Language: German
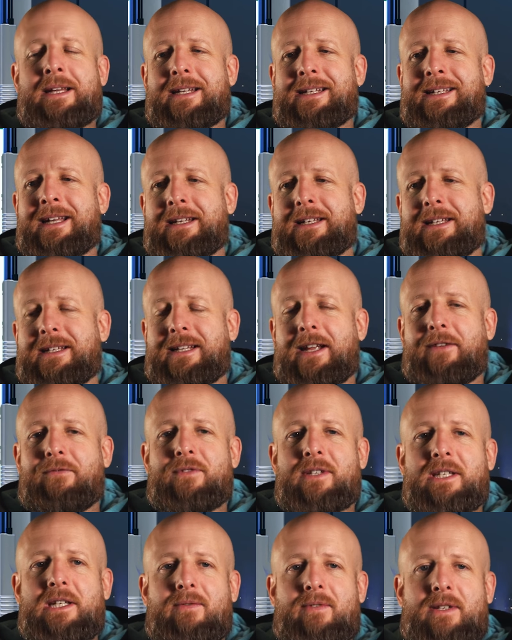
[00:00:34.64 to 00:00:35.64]
Dann
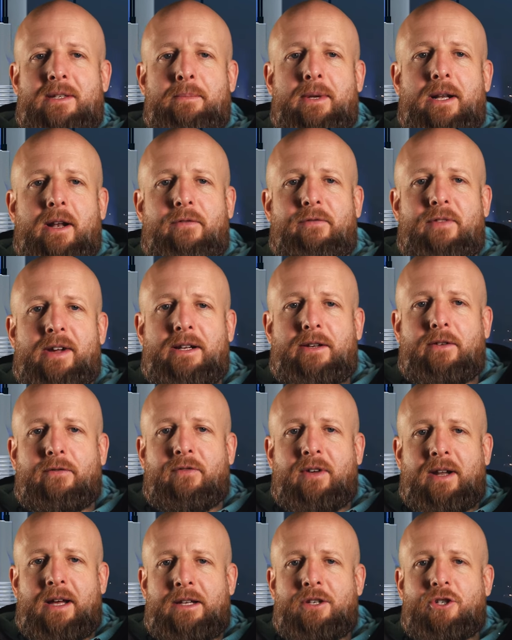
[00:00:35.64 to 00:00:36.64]
defensives Mittelfeld.
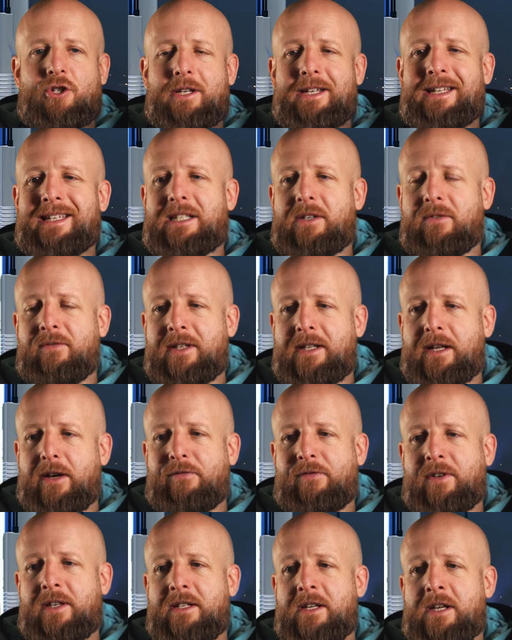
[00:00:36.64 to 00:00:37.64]
Fransch ist wieder
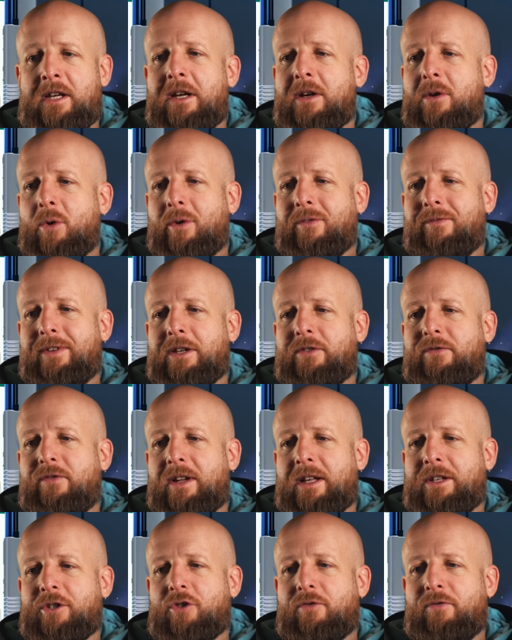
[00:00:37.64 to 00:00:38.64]
fit und wenn
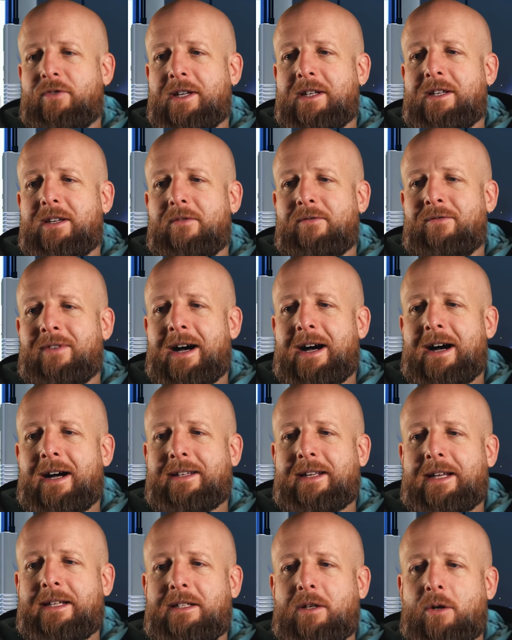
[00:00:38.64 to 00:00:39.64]
Fransch fit war,
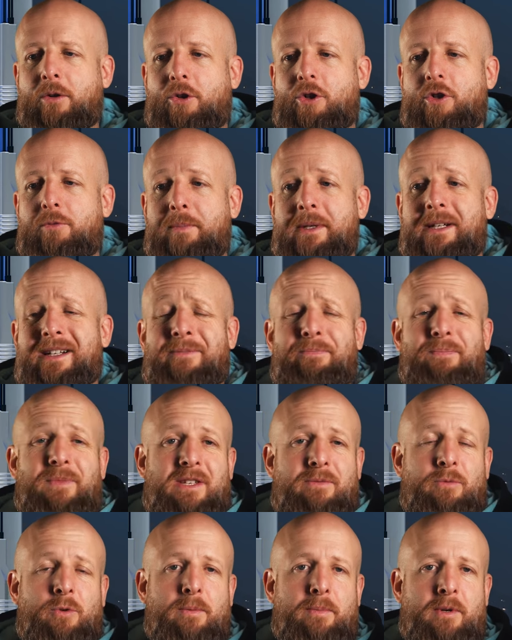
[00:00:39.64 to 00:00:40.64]
hat er eigentlich auch gespielt.
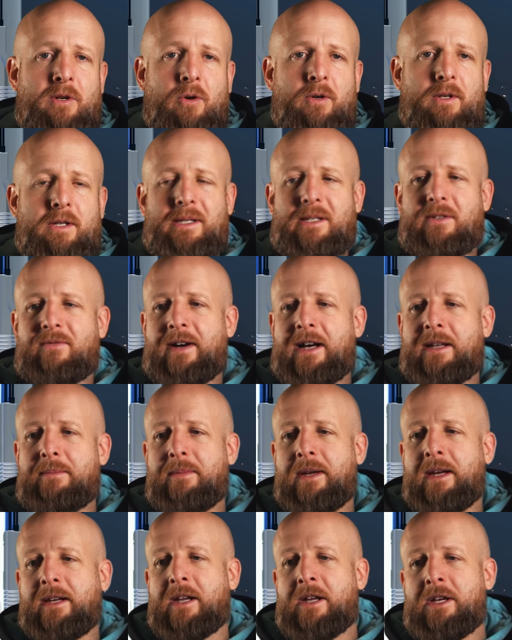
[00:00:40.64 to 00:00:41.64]
Das würde bedeuten,
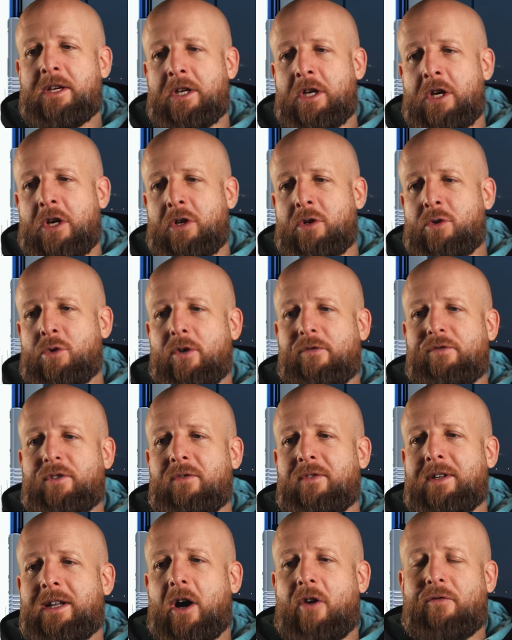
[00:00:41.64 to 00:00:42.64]
Swanberg
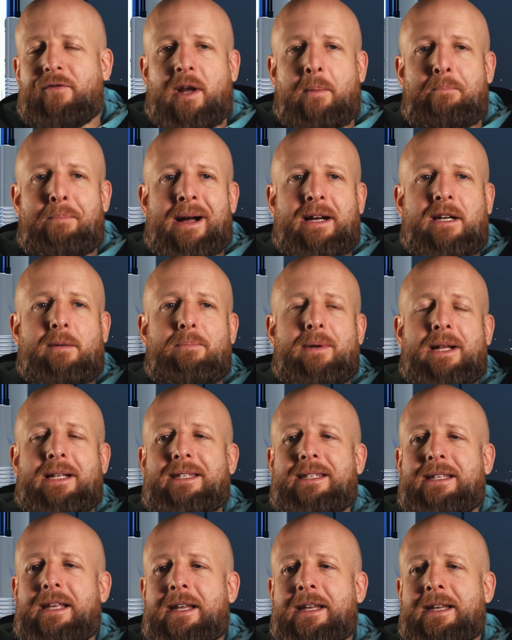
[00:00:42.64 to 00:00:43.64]
dürfte wieder auf der Bank
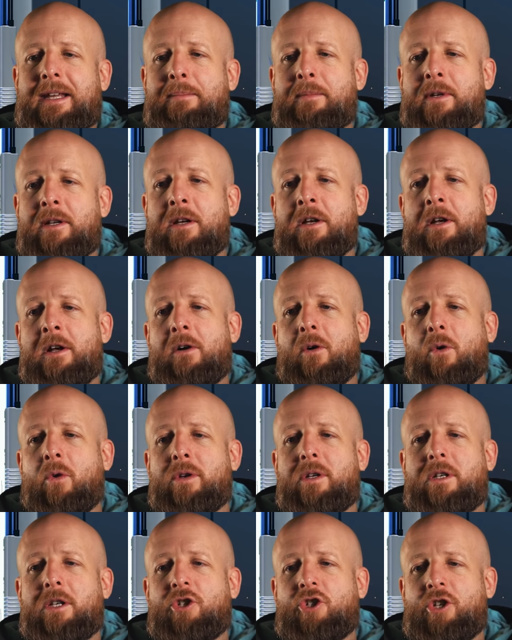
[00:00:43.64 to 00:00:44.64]
Platz nehmen
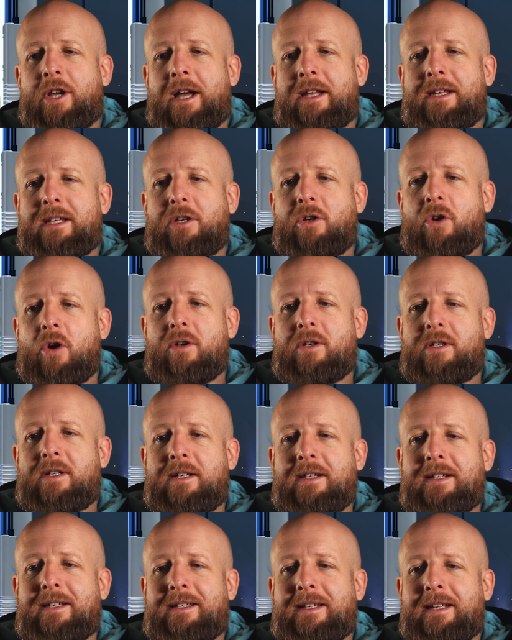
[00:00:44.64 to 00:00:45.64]
und Czerny
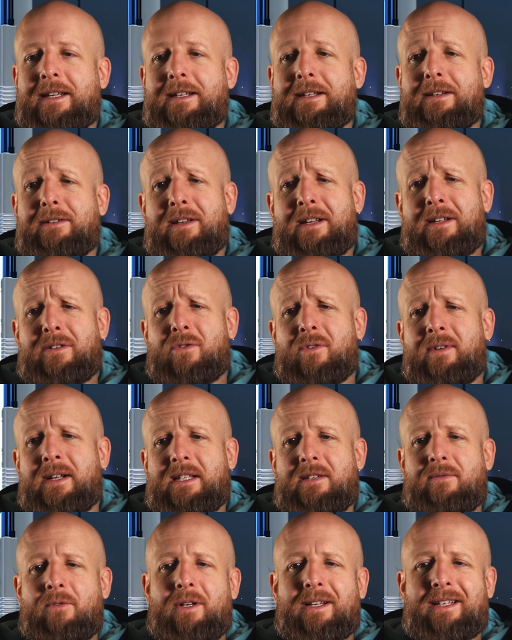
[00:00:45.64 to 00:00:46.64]
könnte den äh,
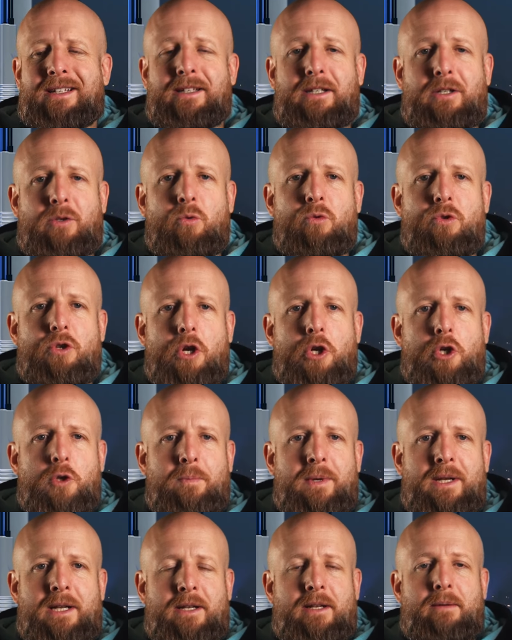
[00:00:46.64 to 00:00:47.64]
zuletzt wirklich nicht gut
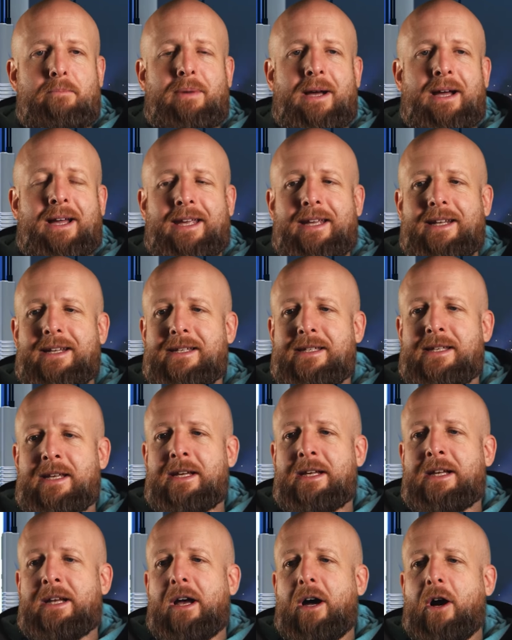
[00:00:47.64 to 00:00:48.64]
spielenden Paredes
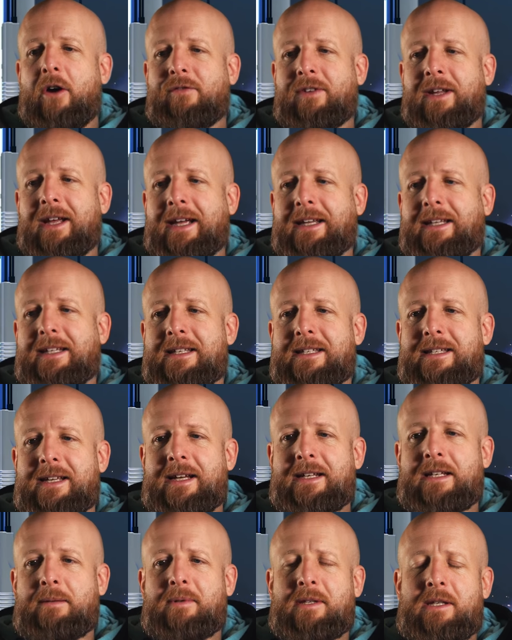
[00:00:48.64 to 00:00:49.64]
auf der rechten
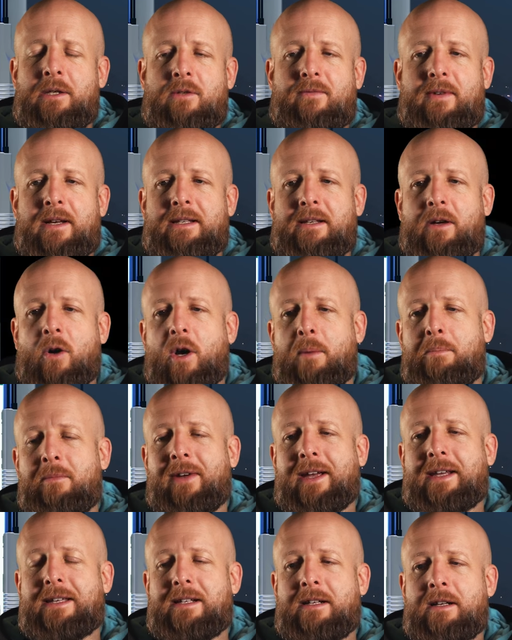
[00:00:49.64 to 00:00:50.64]
Seite beziehungsweise auch im
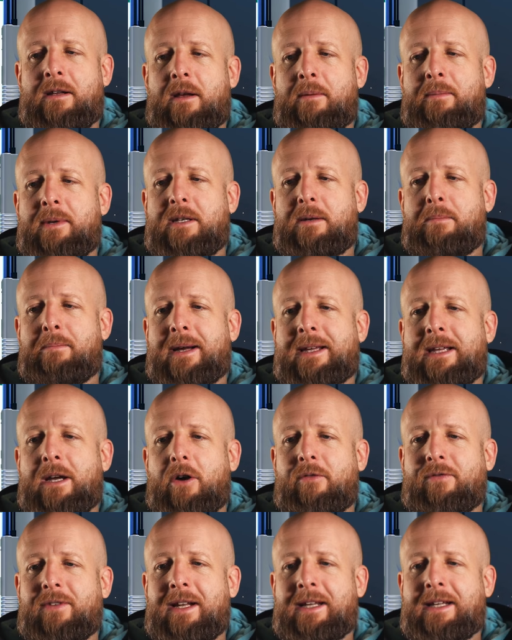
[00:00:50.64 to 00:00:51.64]
Wechsel äh, mit
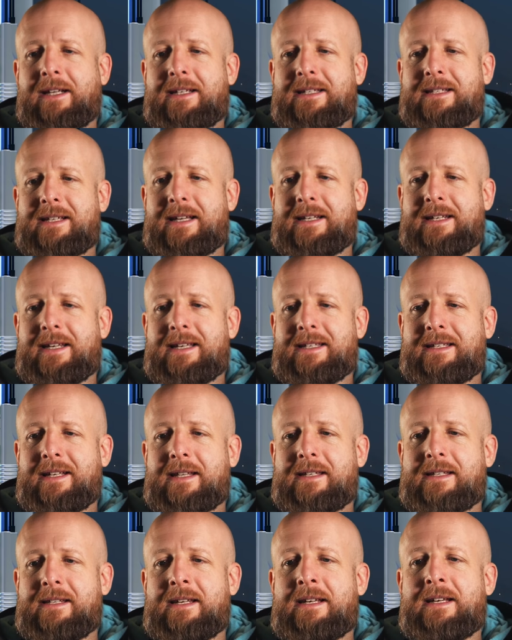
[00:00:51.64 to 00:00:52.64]
Meyer auf der linken Seite
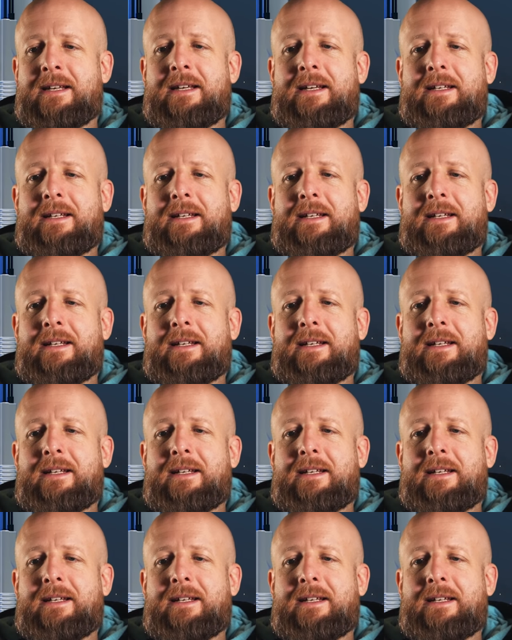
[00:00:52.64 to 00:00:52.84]
ersetzen.